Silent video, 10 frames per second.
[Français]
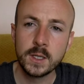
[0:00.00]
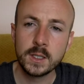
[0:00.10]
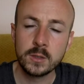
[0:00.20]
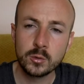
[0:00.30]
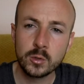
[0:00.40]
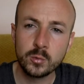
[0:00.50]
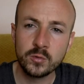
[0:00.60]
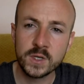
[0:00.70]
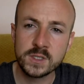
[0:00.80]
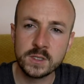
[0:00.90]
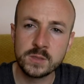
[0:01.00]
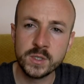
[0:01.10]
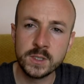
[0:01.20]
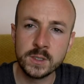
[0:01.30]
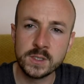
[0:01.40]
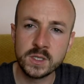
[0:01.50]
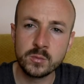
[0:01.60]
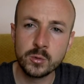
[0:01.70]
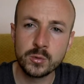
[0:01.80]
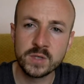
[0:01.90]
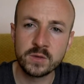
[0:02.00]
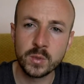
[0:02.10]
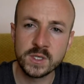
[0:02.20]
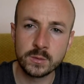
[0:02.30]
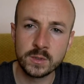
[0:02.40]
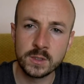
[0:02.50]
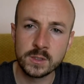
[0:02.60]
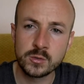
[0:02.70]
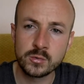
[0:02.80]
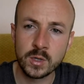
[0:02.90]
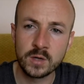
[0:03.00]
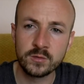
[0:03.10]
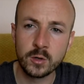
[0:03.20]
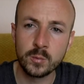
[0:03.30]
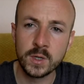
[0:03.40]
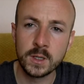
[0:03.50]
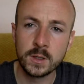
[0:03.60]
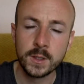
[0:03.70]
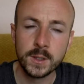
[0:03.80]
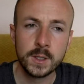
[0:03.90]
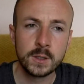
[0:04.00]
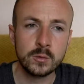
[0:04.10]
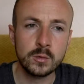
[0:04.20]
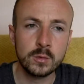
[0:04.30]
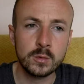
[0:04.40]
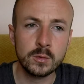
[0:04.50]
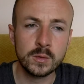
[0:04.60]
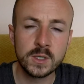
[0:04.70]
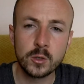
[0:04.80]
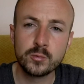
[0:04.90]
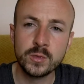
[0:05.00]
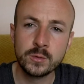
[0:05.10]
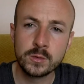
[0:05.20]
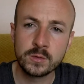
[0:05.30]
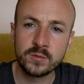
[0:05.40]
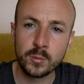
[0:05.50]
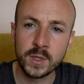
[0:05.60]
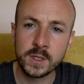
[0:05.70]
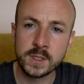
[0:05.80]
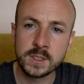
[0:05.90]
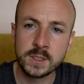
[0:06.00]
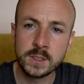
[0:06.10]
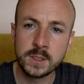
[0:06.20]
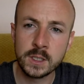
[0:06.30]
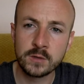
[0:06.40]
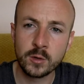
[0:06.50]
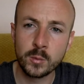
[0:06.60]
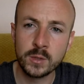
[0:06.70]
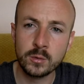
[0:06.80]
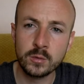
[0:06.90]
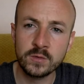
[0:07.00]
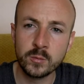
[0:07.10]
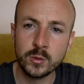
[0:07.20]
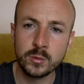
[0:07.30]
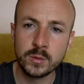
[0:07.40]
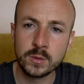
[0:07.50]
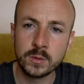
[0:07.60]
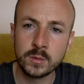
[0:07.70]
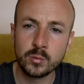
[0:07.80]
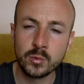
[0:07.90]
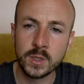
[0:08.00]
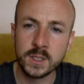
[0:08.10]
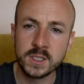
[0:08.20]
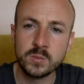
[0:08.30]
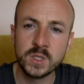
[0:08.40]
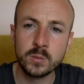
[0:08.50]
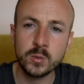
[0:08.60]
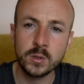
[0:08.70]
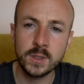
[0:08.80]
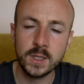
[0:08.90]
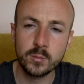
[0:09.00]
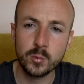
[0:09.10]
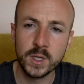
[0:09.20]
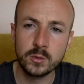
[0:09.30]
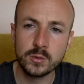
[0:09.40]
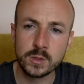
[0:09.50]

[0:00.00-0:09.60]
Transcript: et autres pouvoirs inexpliqués des animaux que j'avais présenté sur un format de 40 minutes, format classique, et un format de 20 minutes pour la team Capdol il y a à peu près deux